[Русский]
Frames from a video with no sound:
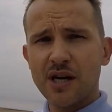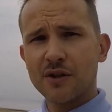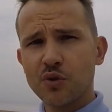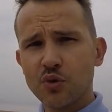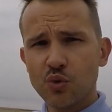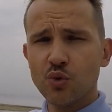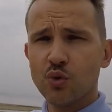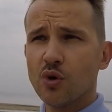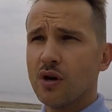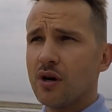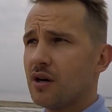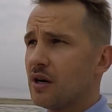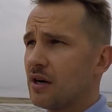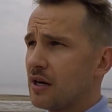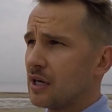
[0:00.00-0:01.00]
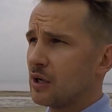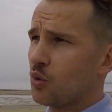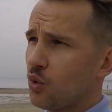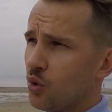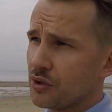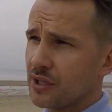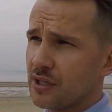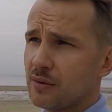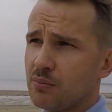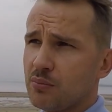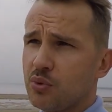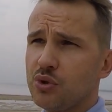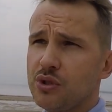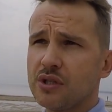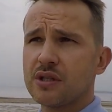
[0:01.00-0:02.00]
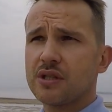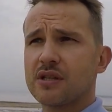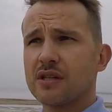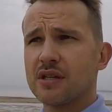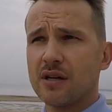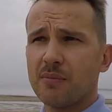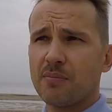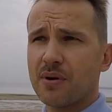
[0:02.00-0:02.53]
году э, Кона будет э,